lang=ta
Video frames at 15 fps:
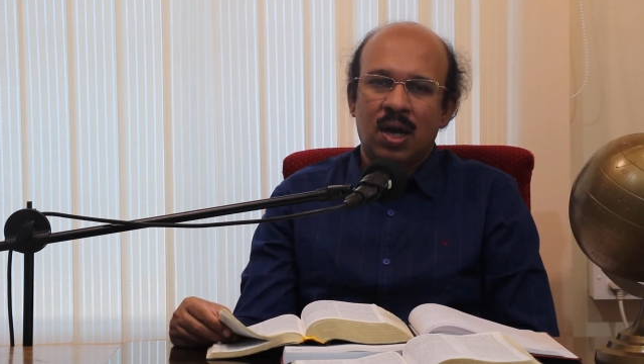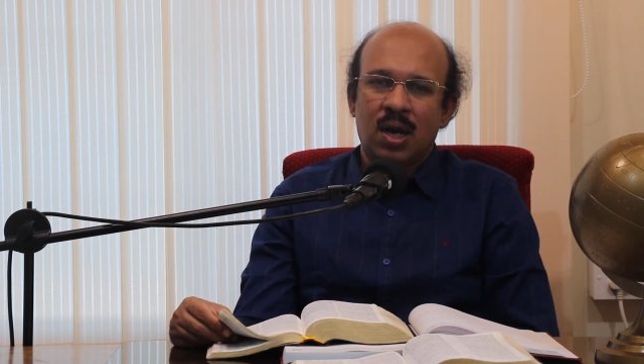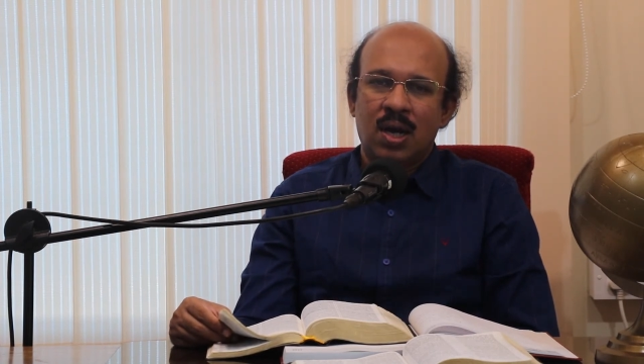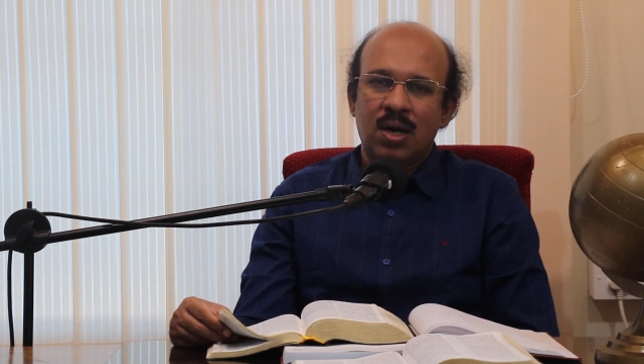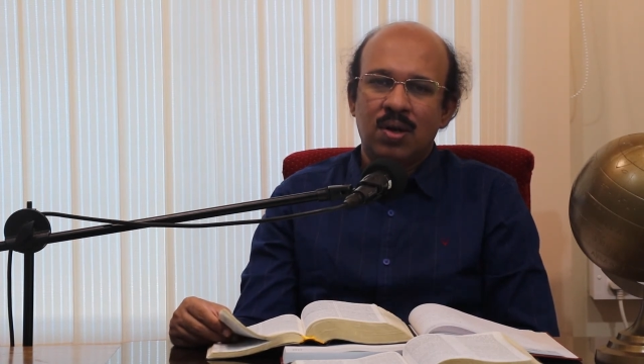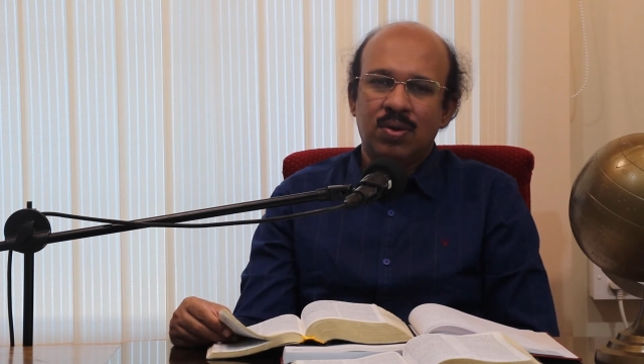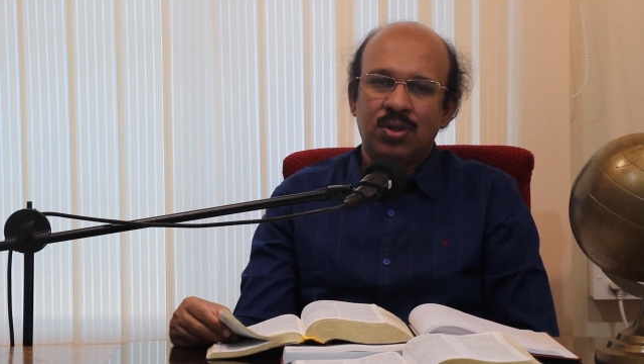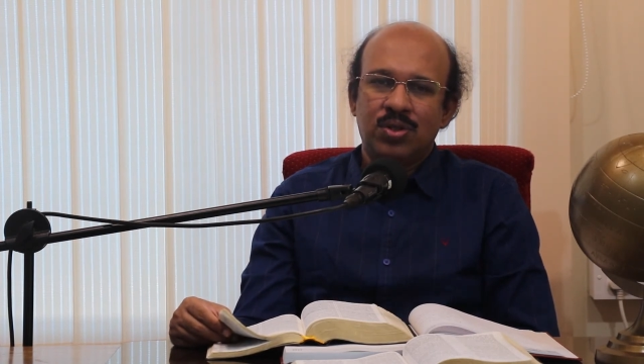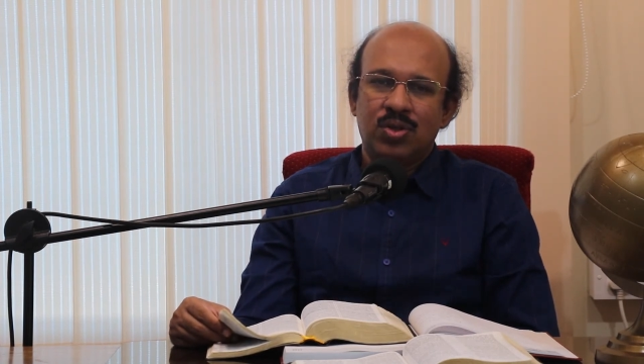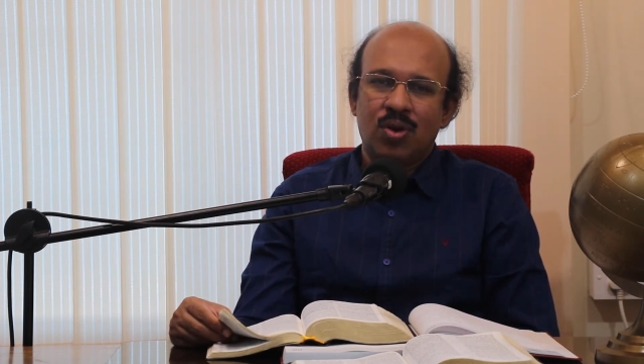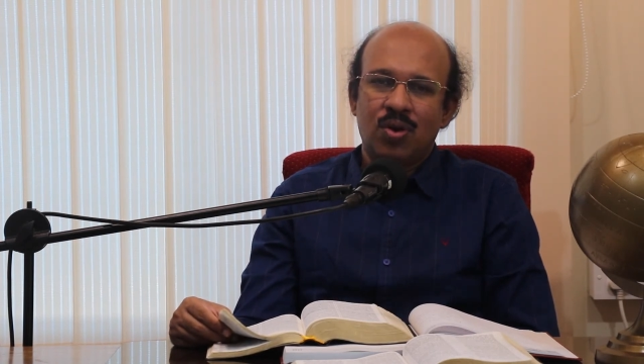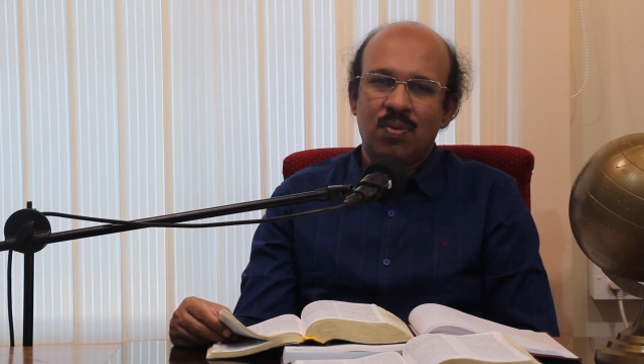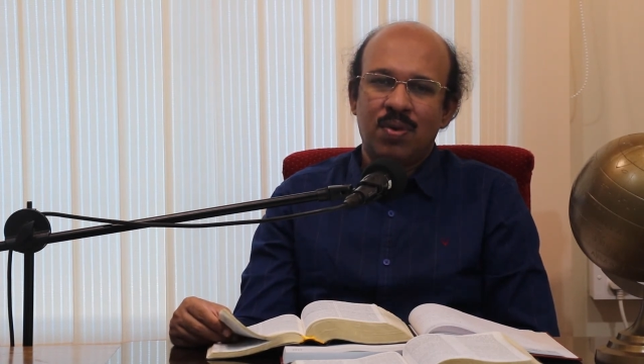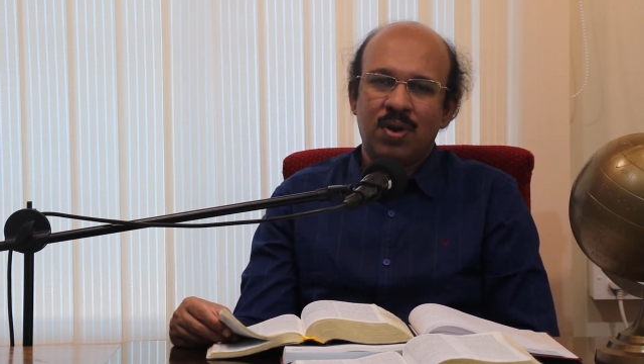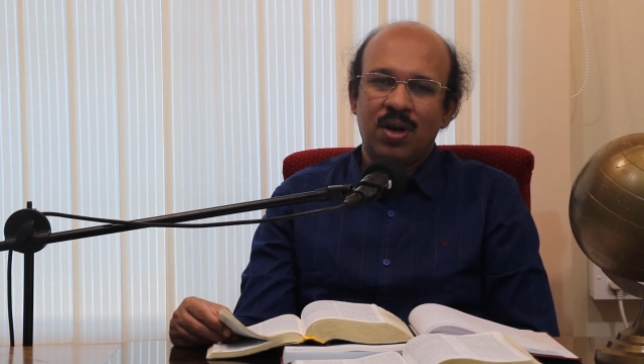ஆண்டவர்
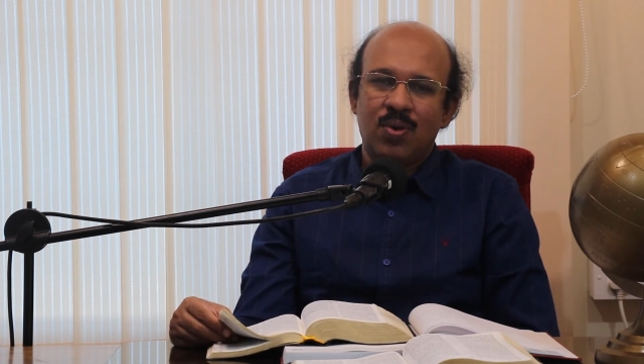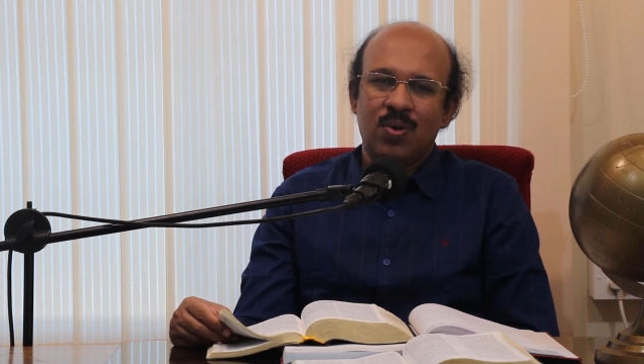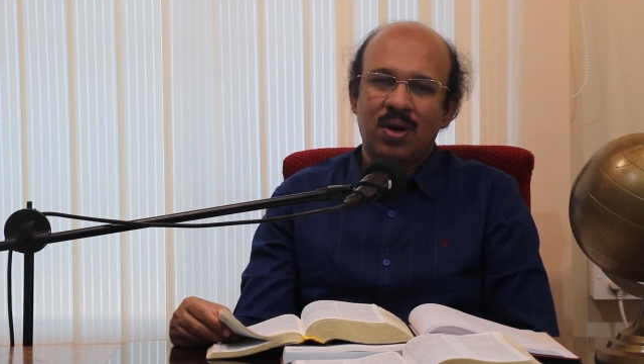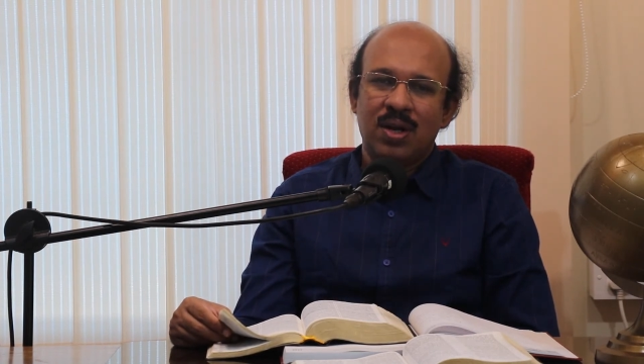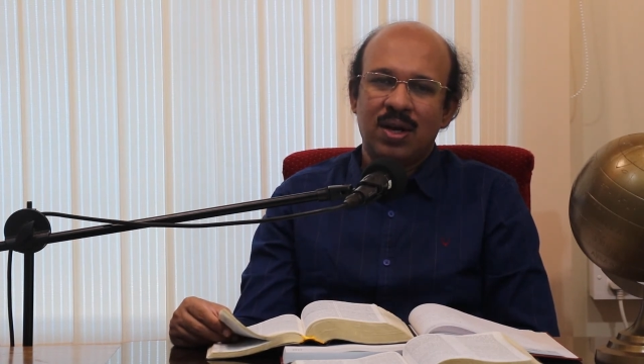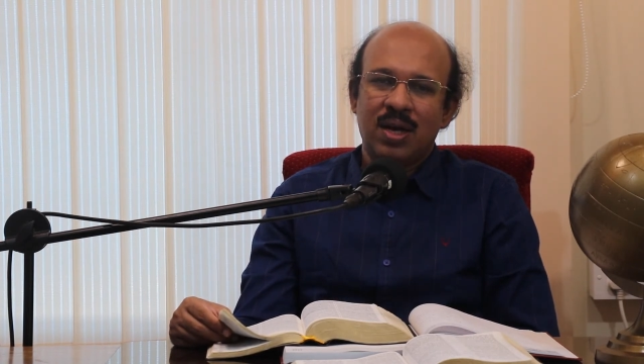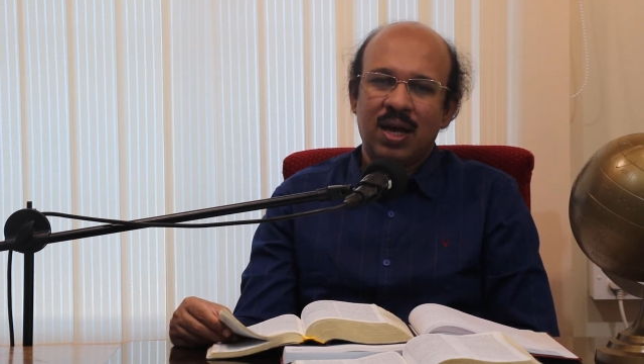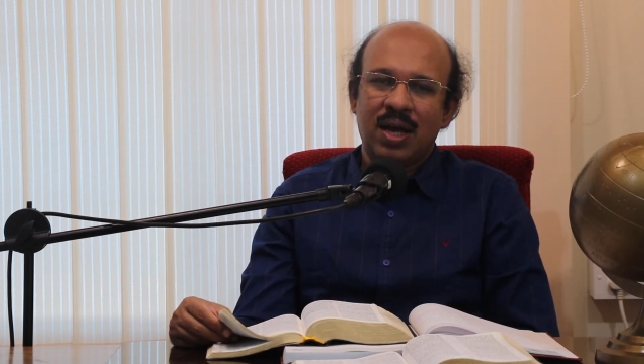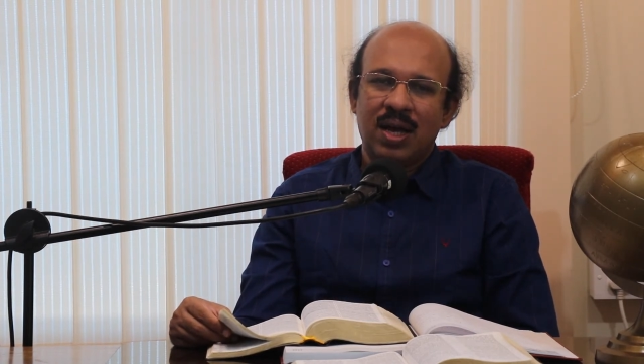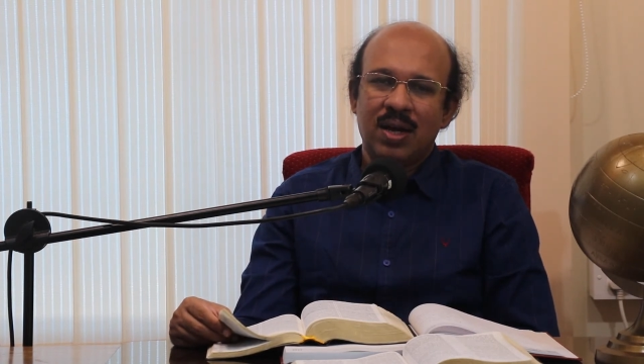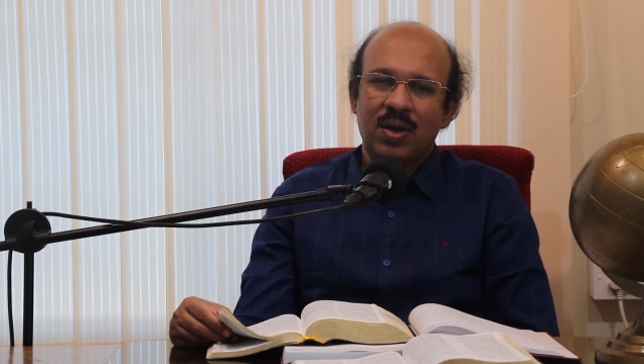ஜோம் பண்ண உடனே